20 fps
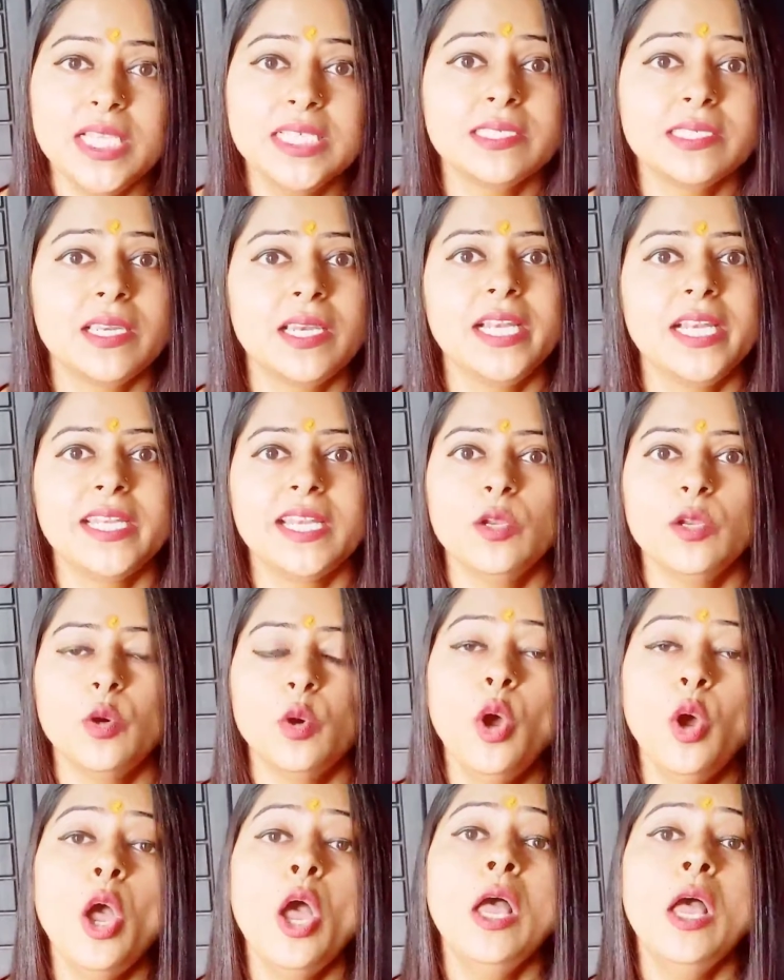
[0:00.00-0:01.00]
मनी से रिलेटेड
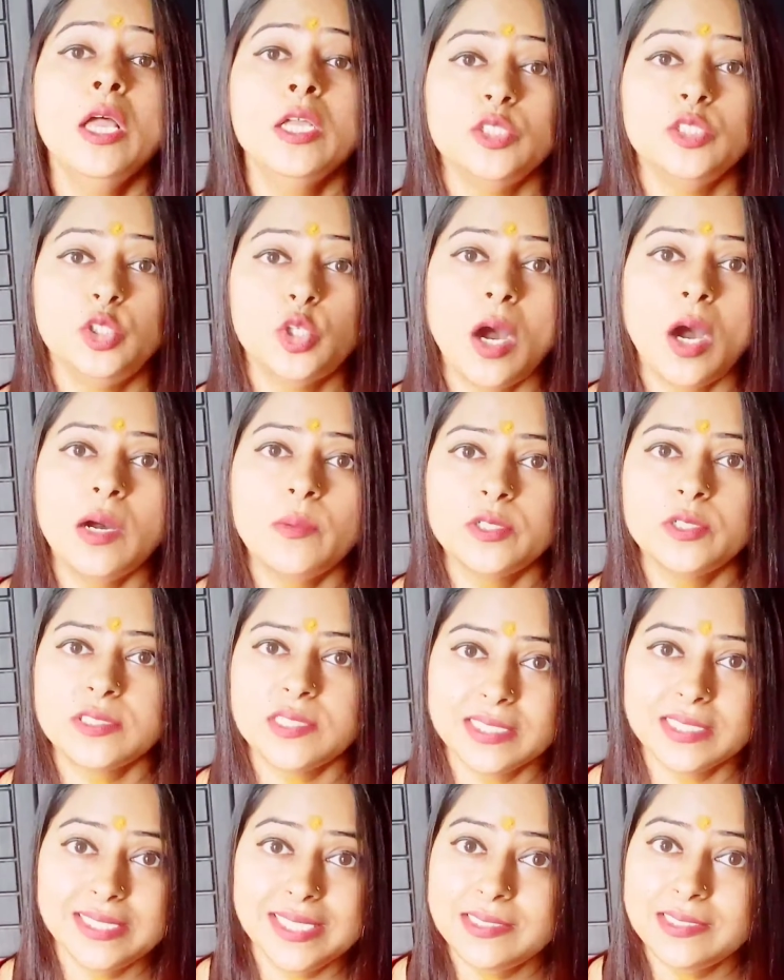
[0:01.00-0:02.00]
हो जॉब और
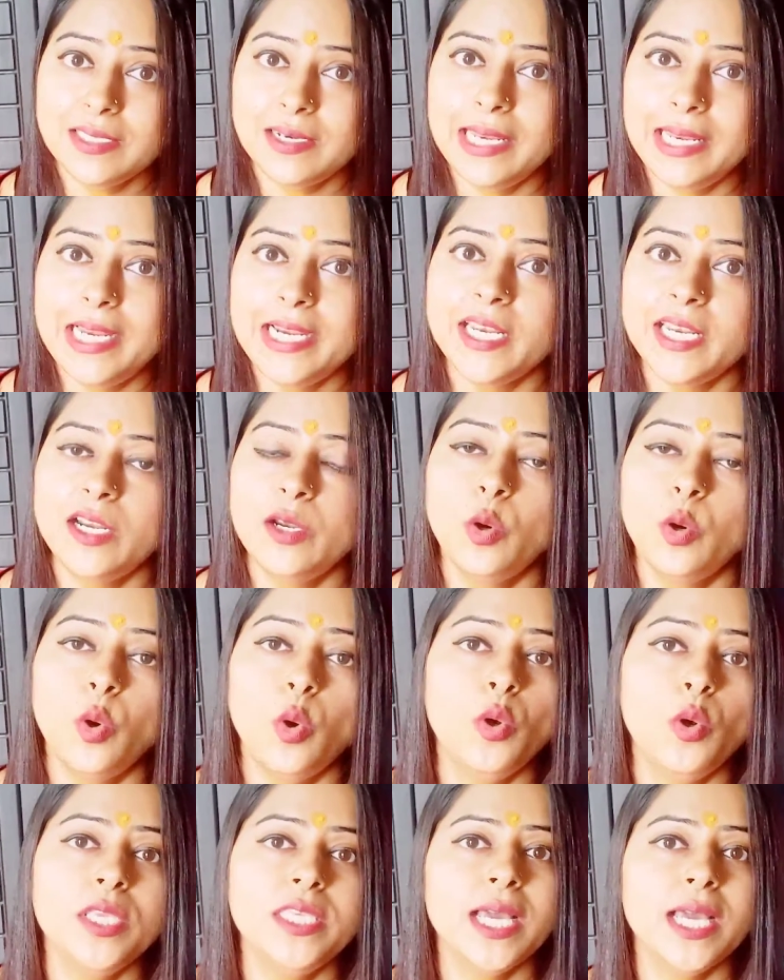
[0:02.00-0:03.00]
सक्सेस से रिलेटेड
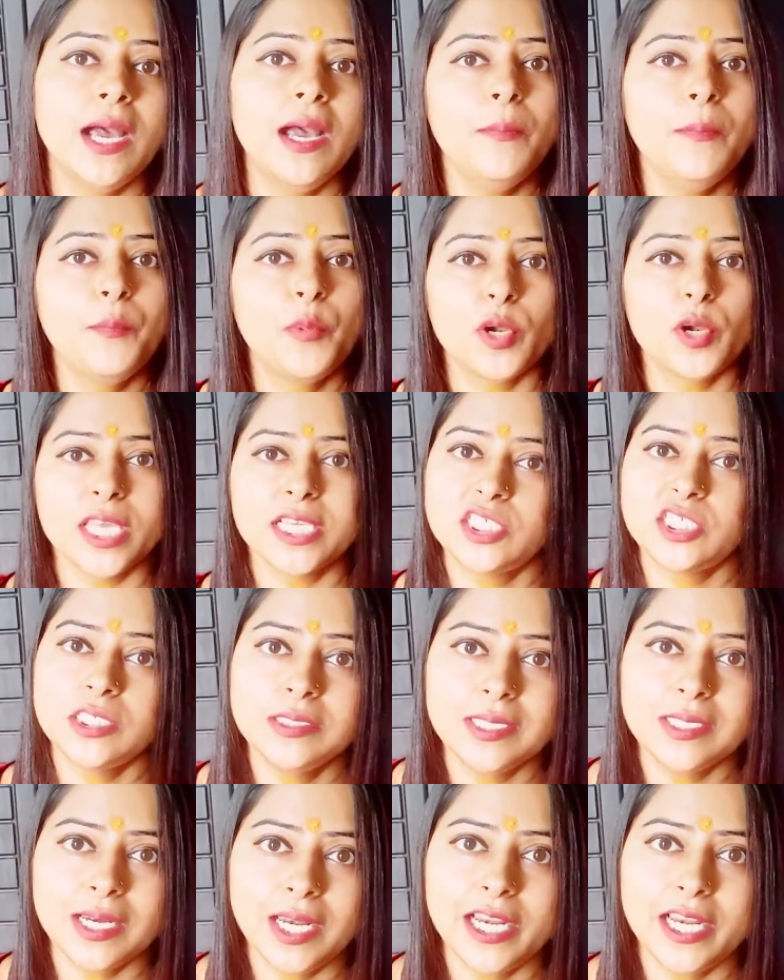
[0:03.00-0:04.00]
हो या
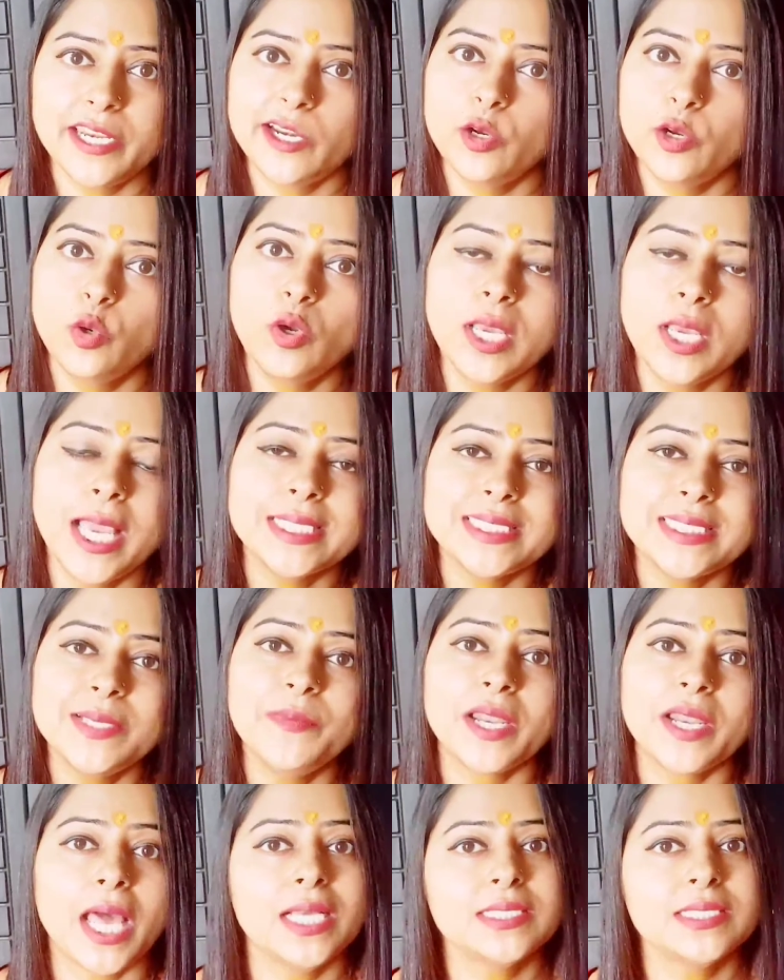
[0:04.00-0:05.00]
प्रोटेक्शन से रिलेटेड हो कैसे
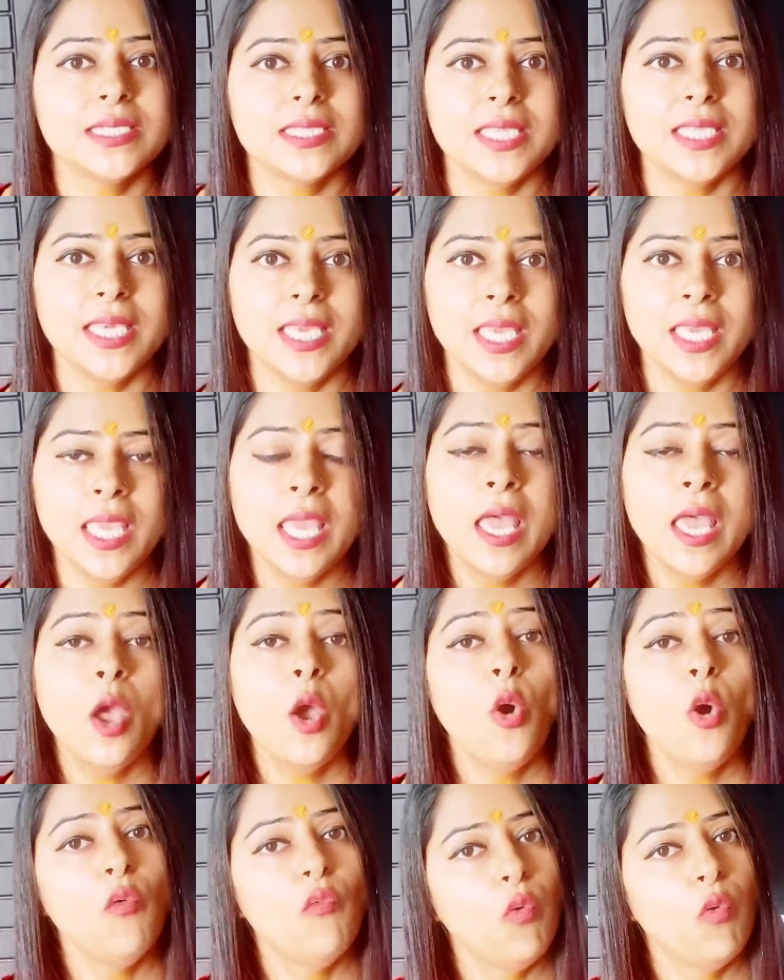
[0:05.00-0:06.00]
बना सकते हैं
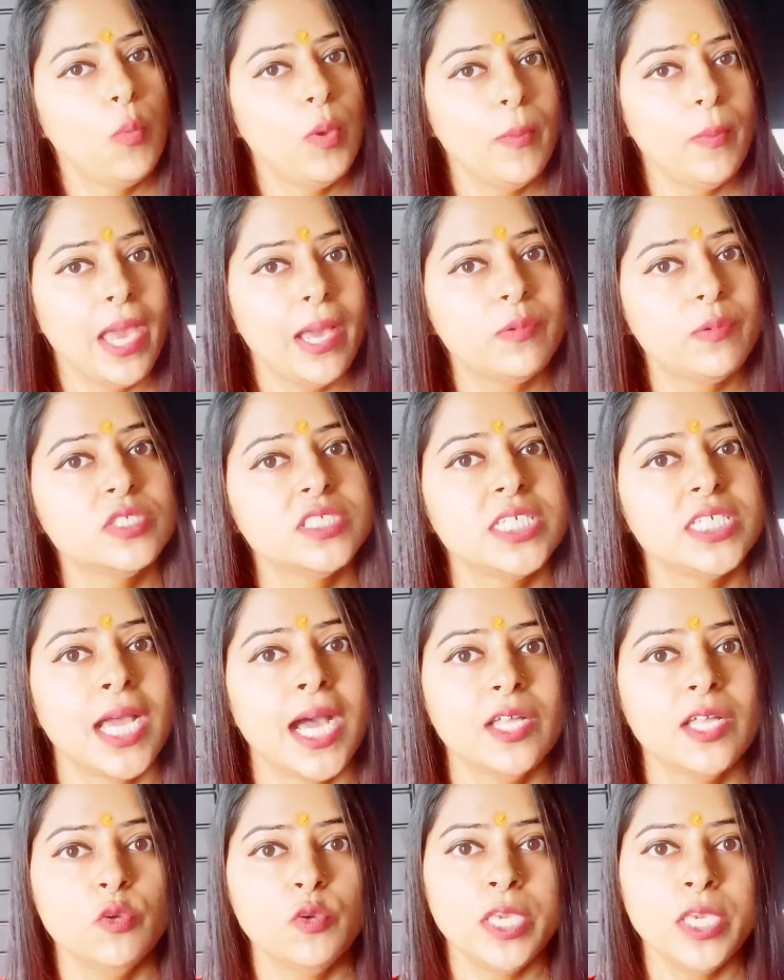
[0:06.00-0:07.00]
वो भी मैं आपको
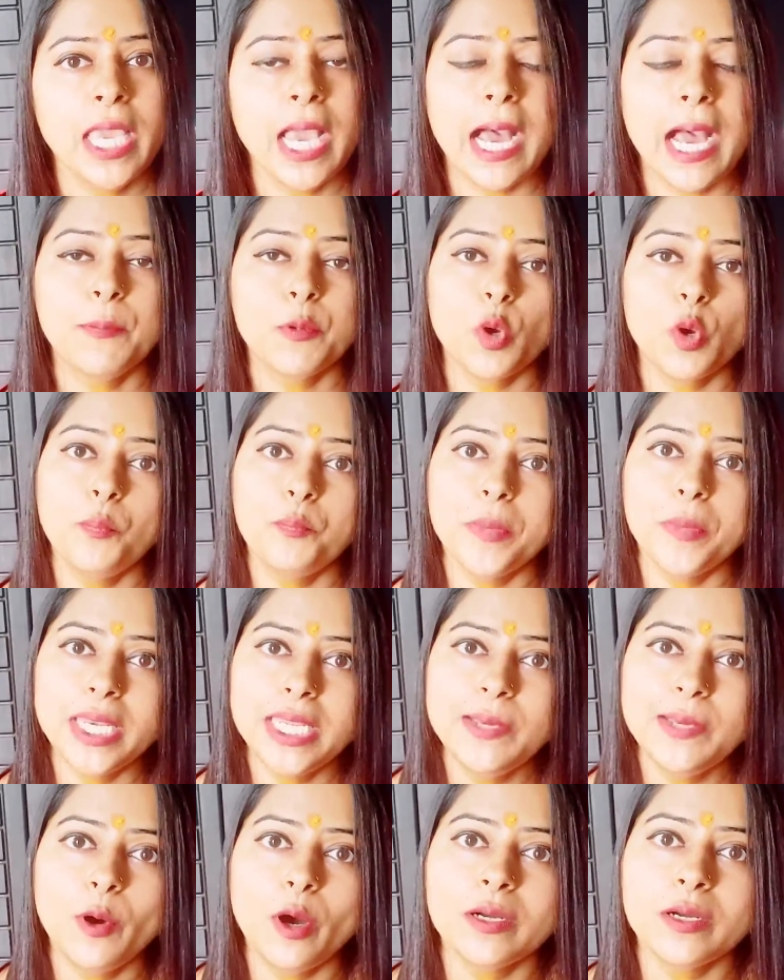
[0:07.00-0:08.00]
सिखा दूंगी आपको
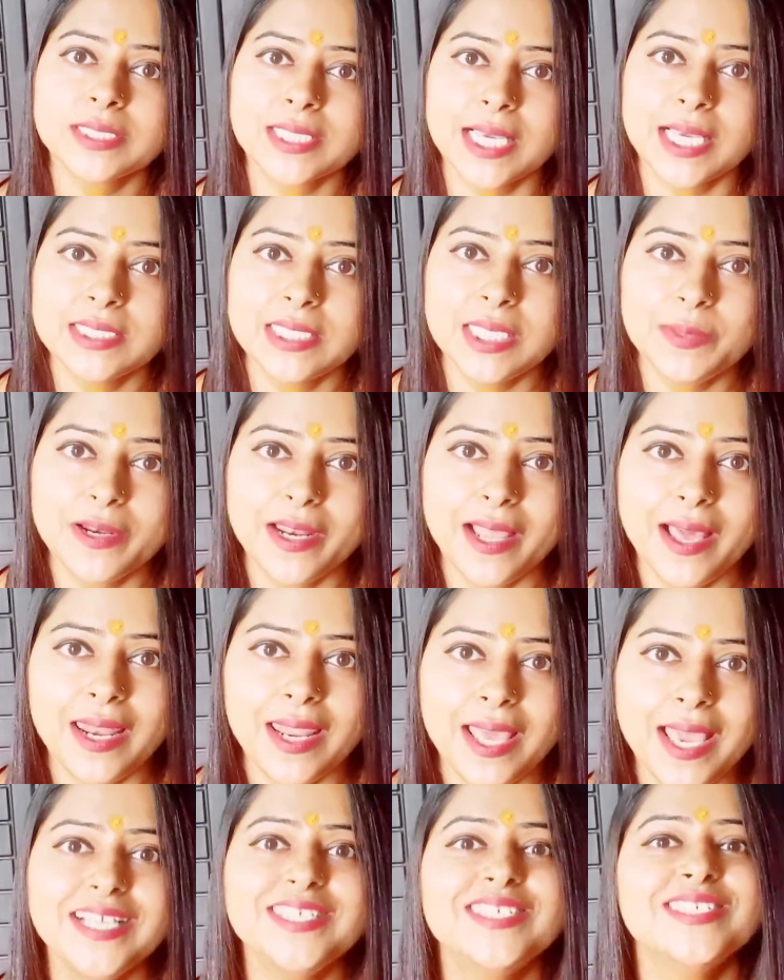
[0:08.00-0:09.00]
मनी बॉक्स कैसे
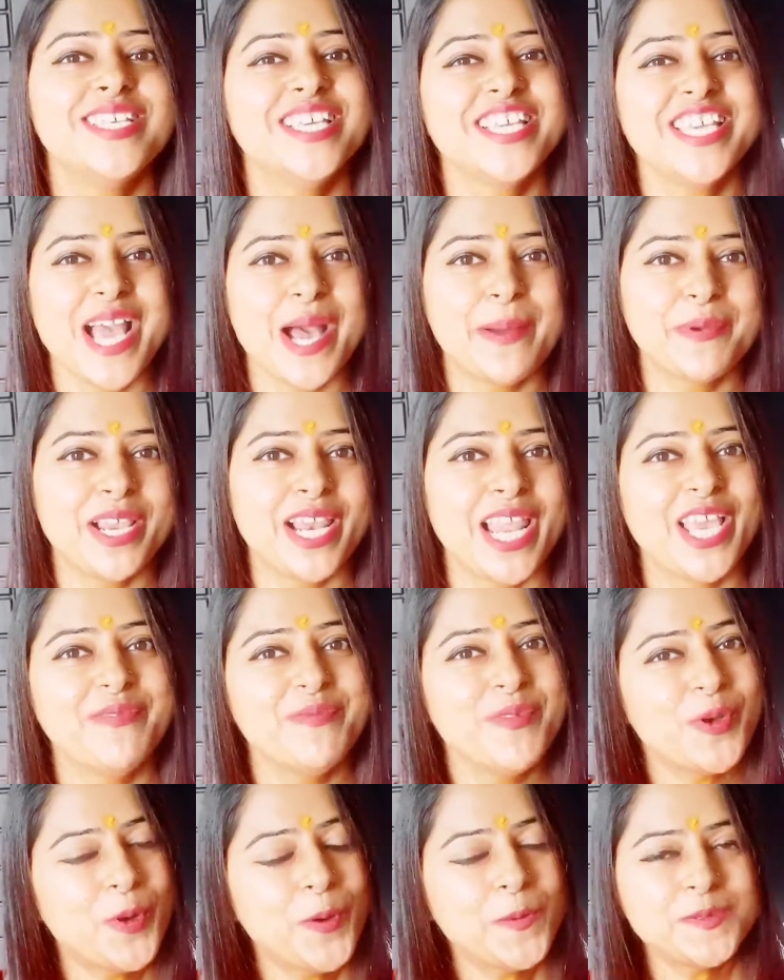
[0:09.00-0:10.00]
बनाना है जिससे कि आपकी
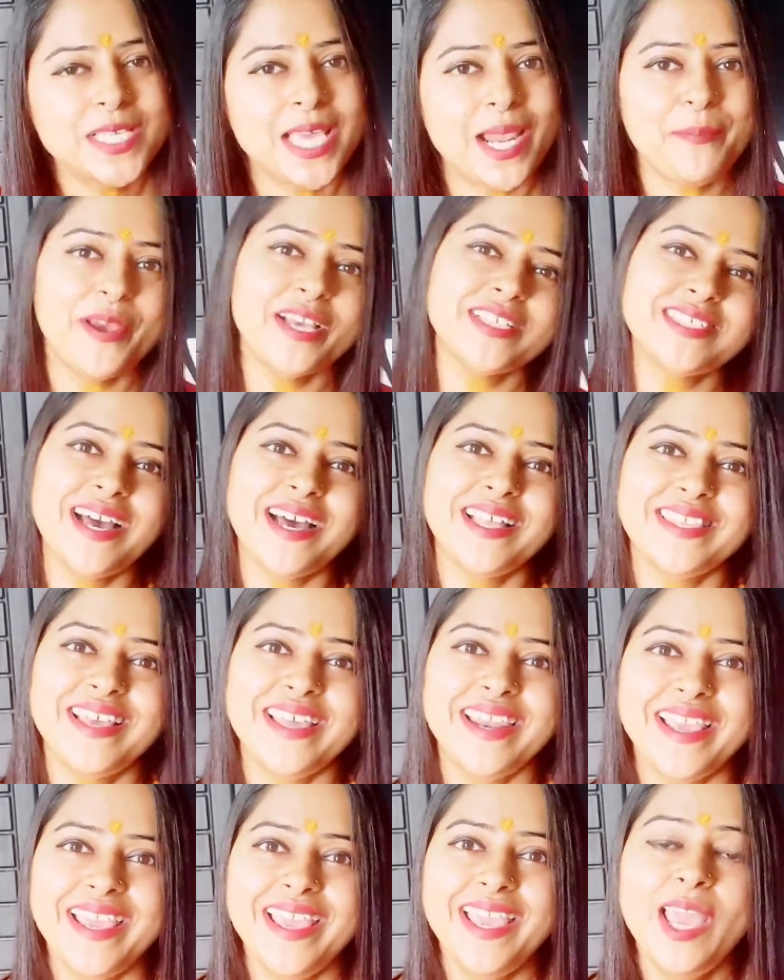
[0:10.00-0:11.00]
लाइफ में खूब सारा पैसा
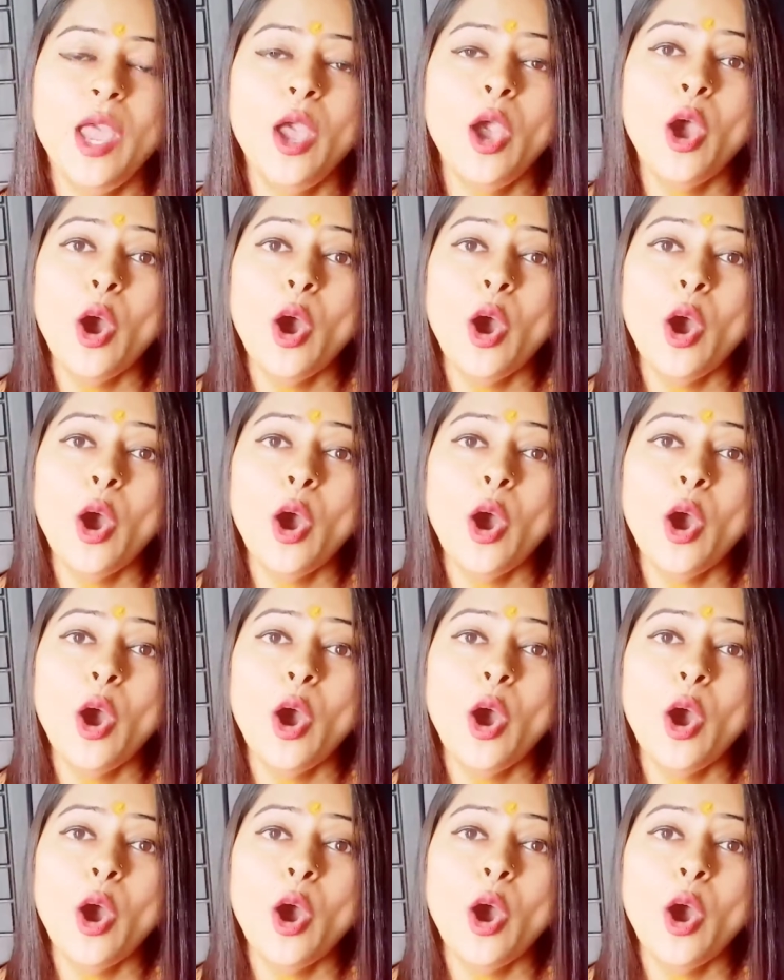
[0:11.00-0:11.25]
आता रहे